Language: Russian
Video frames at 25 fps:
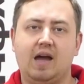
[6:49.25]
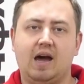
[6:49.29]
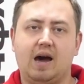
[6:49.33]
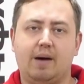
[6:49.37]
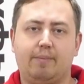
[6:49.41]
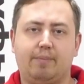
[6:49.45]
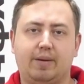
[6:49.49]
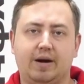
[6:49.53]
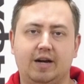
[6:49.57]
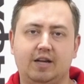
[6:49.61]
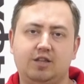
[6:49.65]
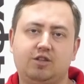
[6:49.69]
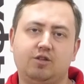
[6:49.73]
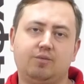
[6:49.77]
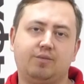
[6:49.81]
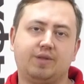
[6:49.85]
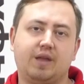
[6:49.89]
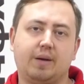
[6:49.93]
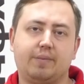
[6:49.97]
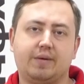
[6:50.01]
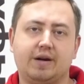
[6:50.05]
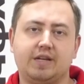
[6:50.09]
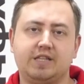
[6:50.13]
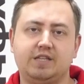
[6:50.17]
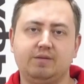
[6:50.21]
а поэтому
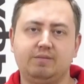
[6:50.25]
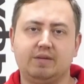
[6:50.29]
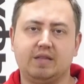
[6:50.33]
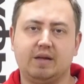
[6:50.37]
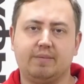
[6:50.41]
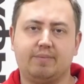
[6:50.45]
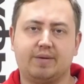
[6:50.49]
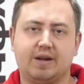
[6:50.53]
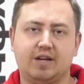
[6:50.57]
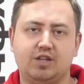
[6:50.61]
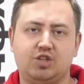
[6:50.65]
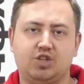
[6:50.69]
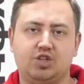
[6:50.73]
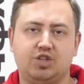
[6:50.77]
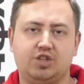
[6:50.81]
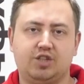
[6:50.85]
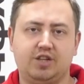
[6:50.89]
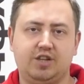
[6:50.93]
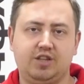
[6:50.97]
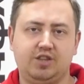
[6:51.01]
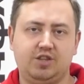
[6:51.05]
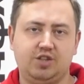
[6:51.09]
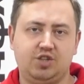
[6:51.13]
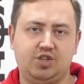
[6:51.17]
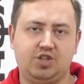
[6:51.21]
необходимо набрать
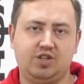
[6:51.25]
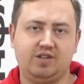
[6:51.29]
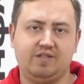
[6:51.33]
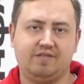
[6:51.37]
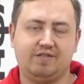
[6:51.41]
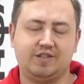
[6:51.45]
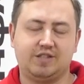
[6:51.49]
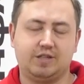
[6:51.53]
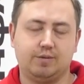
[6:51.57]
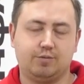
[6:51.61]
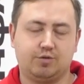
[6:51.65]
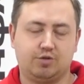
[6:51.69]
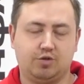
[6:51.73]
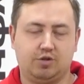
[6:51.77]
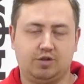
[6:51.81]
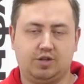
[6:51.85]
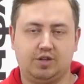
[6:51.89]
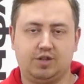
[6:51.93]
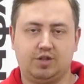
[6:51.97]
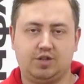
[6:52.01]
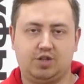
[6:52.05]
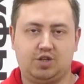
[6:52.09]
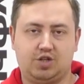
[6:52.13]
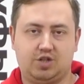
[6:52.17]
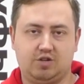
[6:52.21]

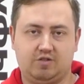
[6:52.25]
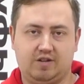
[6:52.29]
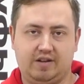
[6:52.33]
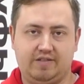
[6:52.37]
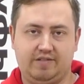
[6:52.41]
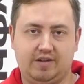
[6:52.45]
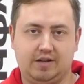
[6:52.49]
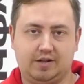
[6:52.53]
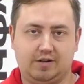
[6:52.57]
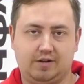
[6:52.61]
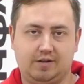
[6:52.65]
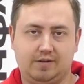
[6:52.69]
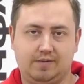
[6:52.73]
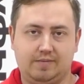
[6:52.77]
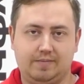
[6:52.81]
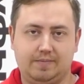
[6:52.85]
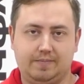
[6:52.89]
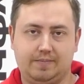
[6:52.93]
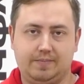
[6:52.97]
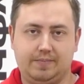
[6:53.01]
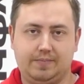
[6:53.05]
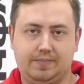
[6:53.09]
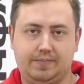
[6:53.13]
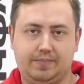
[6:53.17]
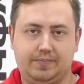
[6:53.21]
4800 человек.
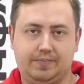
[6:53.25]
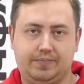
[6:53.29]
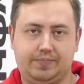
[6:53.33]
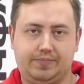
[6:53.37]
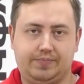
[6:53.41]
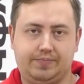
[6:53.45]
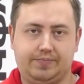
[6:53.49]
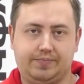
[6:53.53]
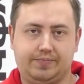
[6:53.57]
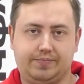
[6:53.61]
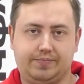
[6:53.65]
Спасибо за